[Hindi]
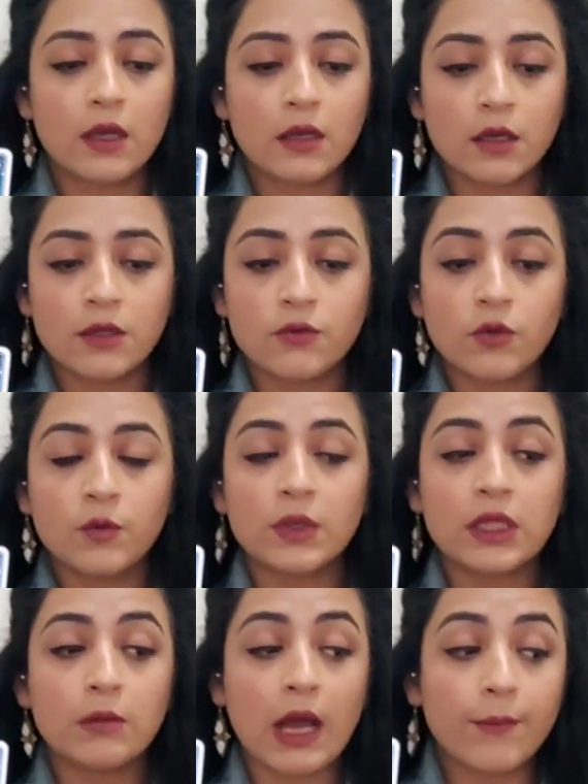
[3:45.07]
कंट्रोल
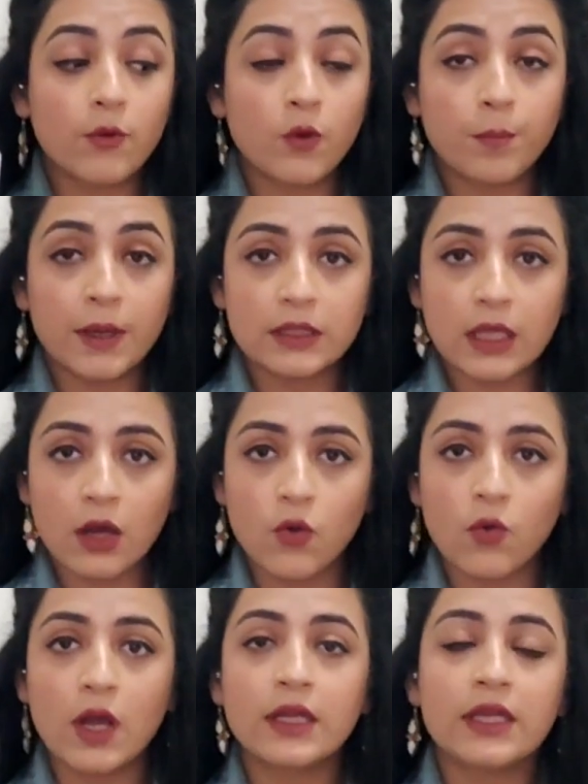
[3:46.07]
मतलब आपको पता
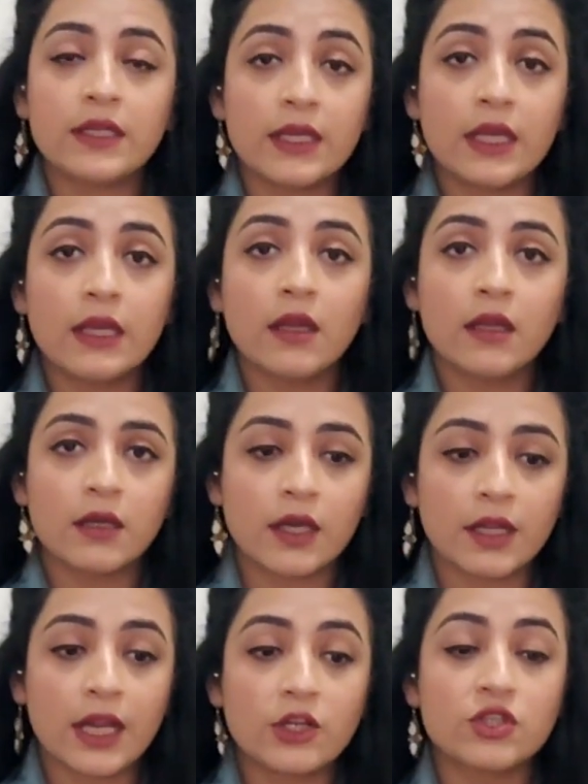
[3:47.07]
होगा कि ये
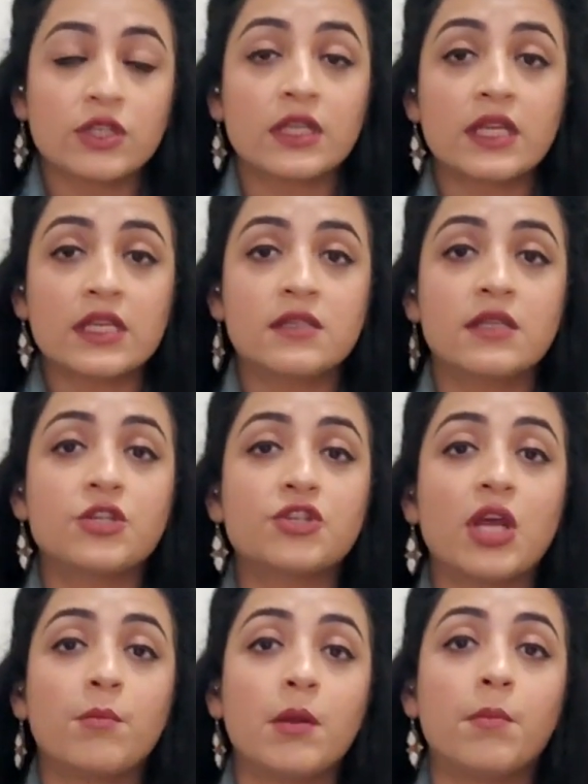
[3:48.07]
कनेक्शन किस
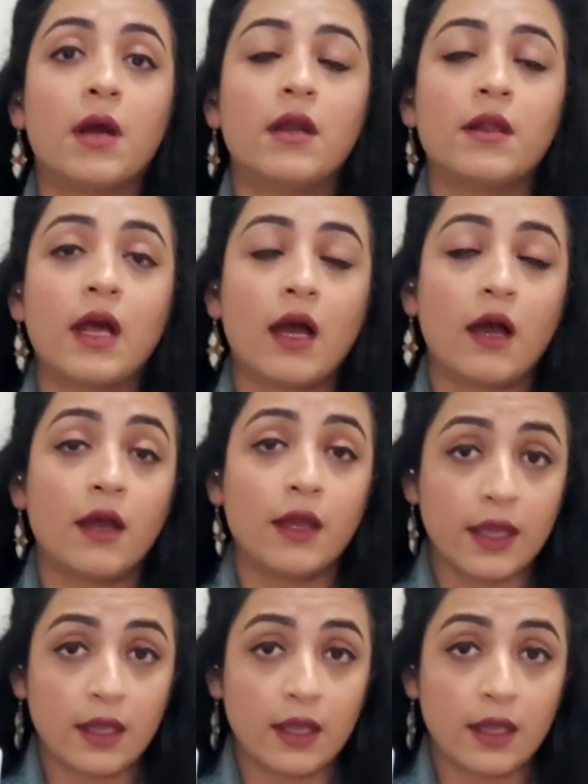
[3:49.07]
दिशा में बढ़ रहा है